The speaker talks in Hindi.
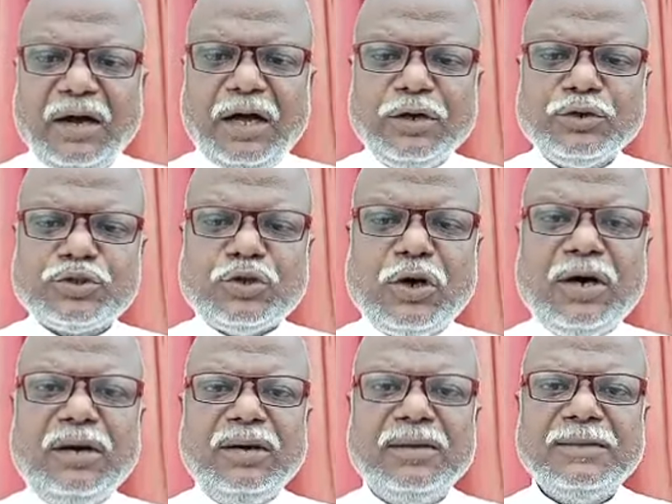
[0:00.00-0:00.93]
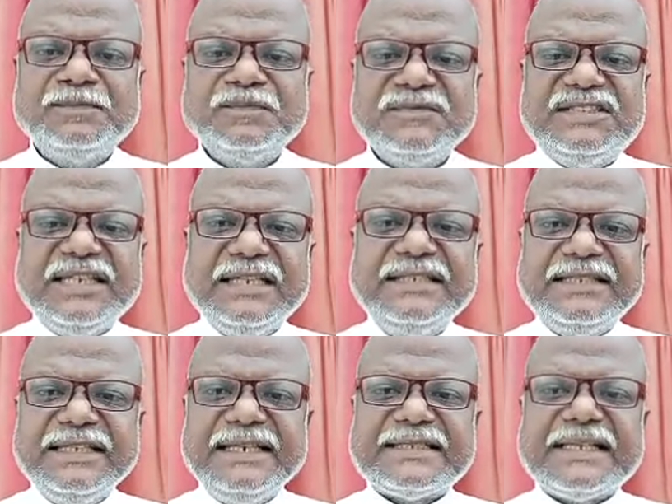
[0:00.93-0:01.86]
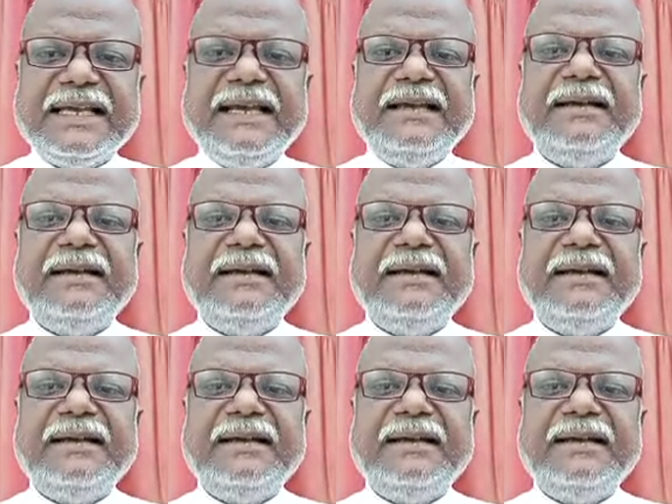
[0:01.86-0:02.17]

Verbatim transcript: और उसको जंजीर से